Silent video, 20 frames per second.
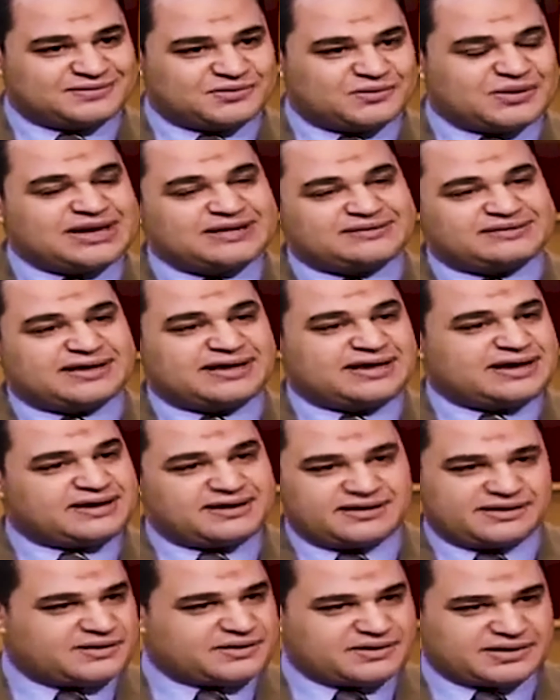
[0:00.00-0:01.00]
ولا انت
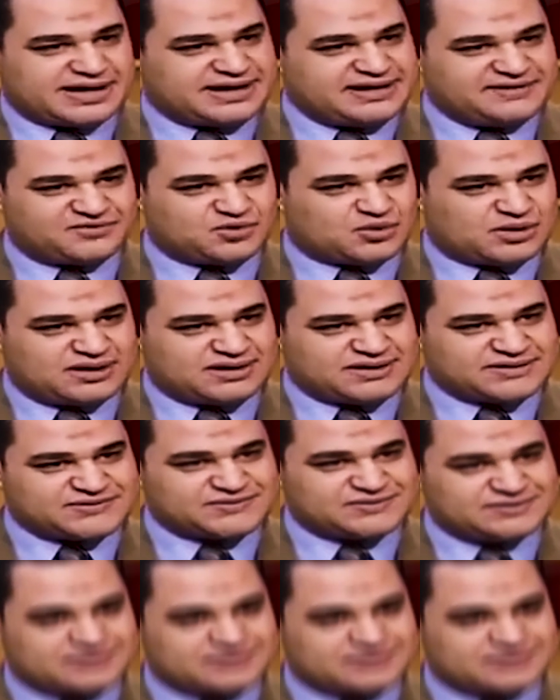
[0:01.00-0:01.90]
آه، خلفت وخلاص؟